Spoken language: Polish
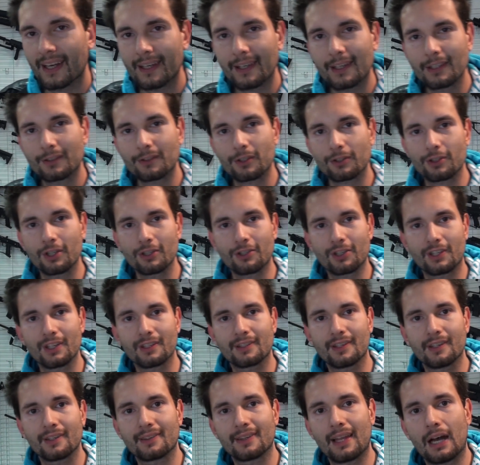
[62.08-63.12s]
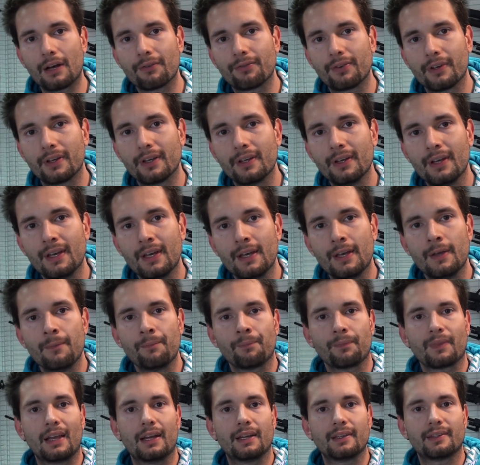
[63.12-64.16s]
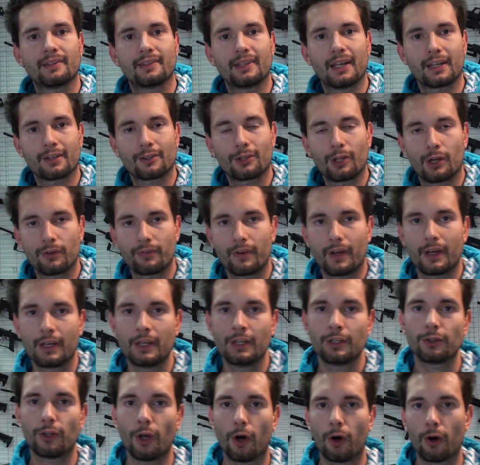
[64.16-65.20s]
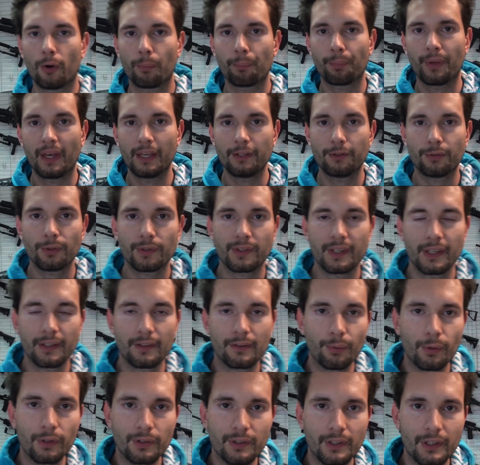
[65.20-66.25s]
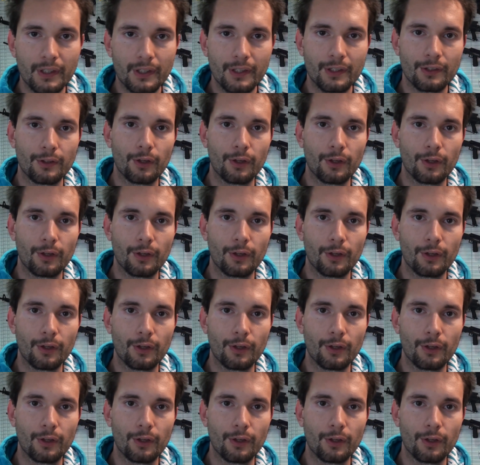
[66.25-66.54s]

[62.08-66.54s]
Takie troszeczkę zestawy startowe do 500 zł,